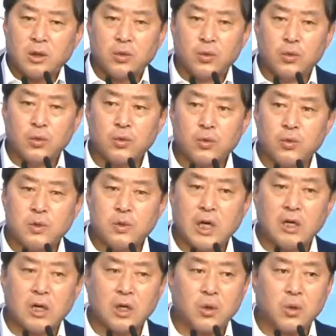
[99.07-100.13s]
육군
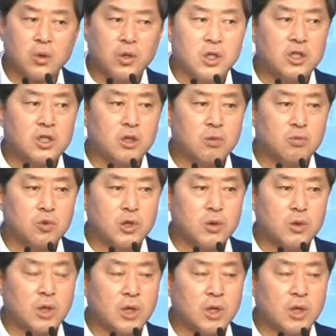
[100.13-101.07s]
상한학교 이전 문제와